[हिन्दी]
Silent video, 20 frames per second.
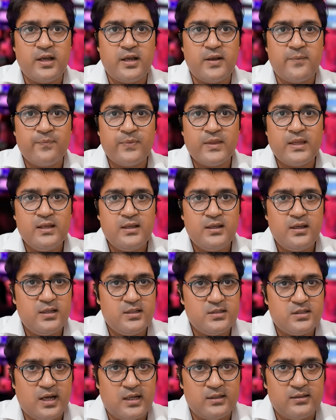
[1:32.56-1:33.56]
है
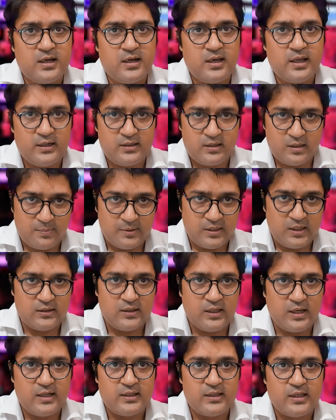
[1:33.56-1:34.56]
इंसान का कैरेक्टर
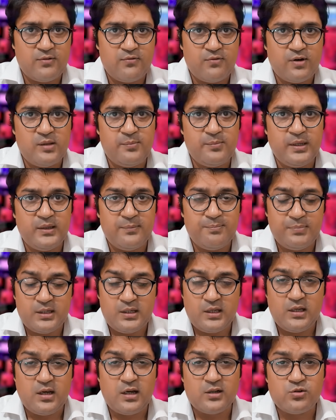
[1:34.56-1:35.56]
बदलता रहता है
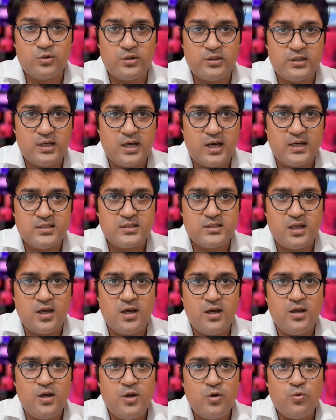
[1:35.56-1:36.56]
वाल्मीकि का जो इतिहास था
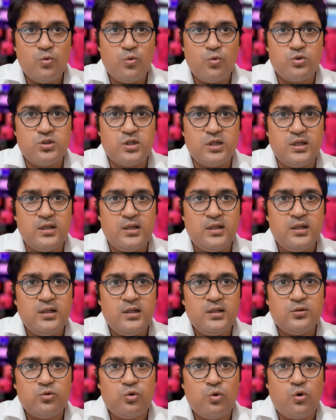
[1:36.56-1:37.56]
उसे
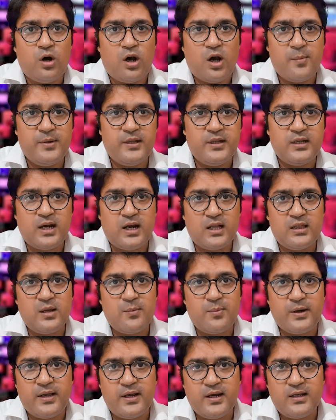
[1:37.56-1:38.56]
तो हमें निकालना
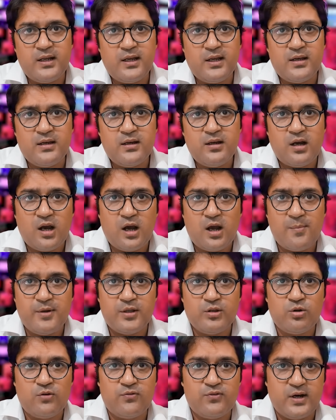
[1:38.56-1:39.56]
पड़ेगा ना
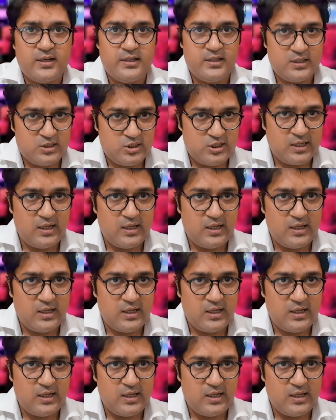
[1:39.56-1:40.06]
हमें तो अफगानी अच्छे